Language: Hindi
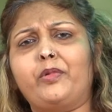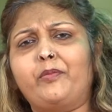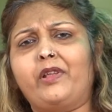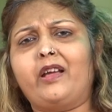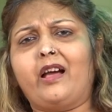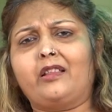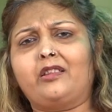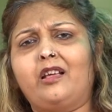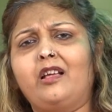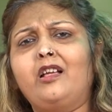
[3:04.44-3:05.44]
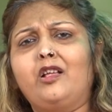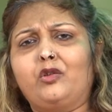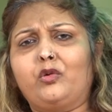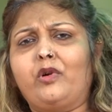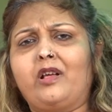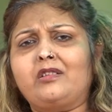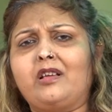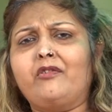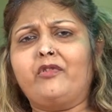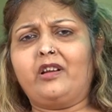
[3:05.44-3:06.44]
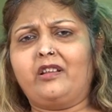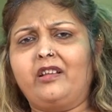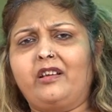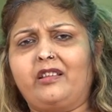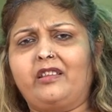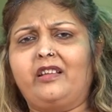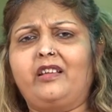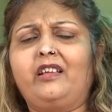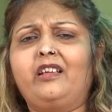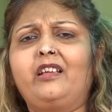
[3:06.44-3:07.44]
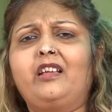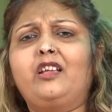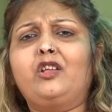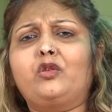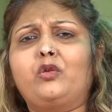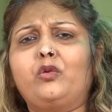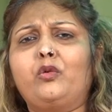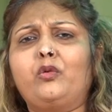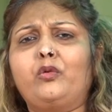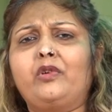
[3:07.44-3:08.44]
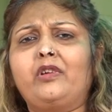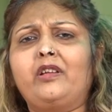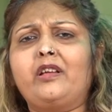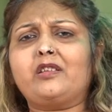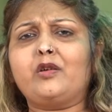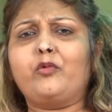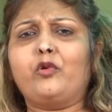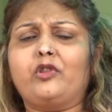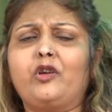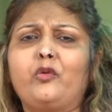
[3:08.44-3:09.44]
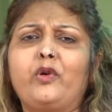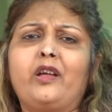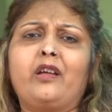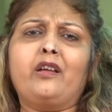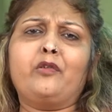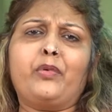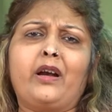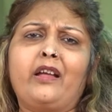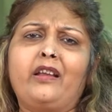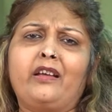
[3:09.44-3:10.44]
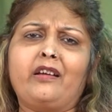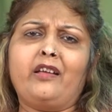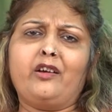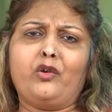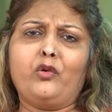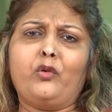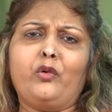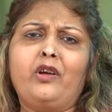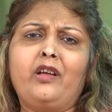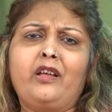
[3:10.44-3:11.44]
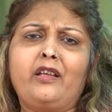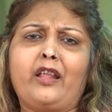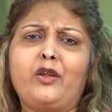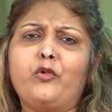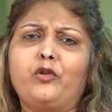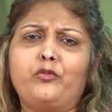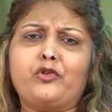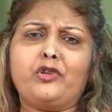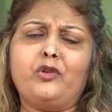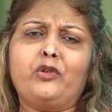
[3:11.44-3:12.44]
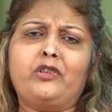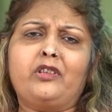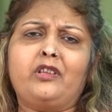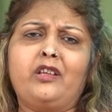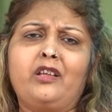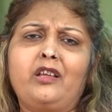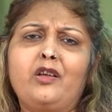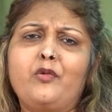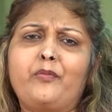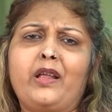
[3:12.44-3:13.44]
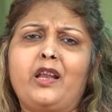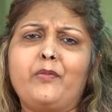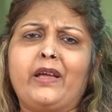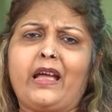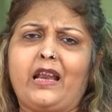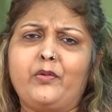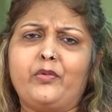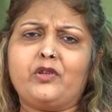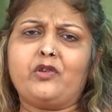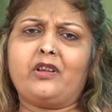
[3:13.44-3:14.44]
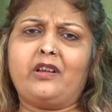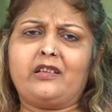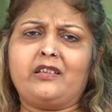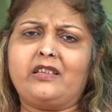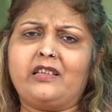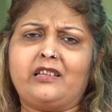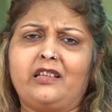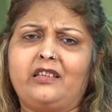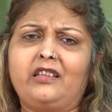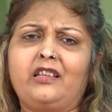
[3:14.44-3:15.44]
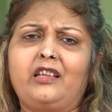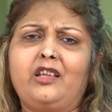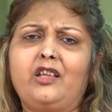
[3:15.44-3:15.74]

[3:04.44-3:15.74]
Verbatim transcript: भी मेरे हाथ थोड़ा सा वर्क नहीं करते हैं तो ये सब होते हुए पढ़ाई लिखाई करो यानी बहुत मुश्किल होती थी पहले मैं कैलिपर्स और क्लचेस से चलती थी